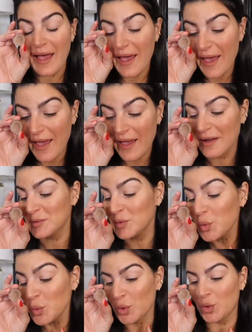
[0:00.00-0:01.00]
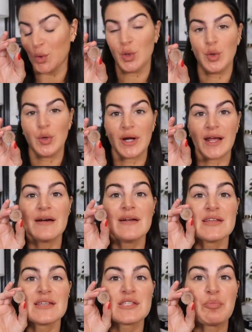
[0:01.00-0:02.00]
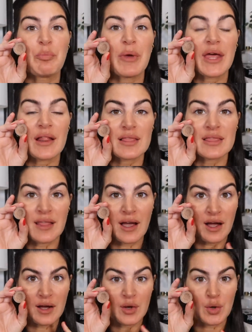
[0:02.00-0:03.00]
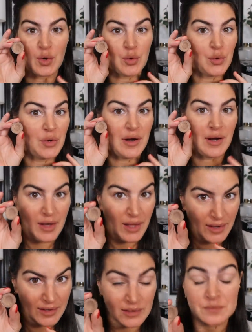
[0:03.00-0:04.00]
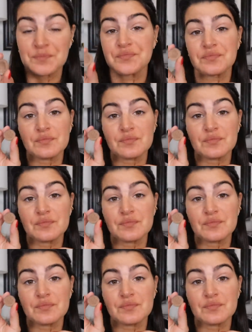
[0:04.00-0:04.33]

è un colore spettacolare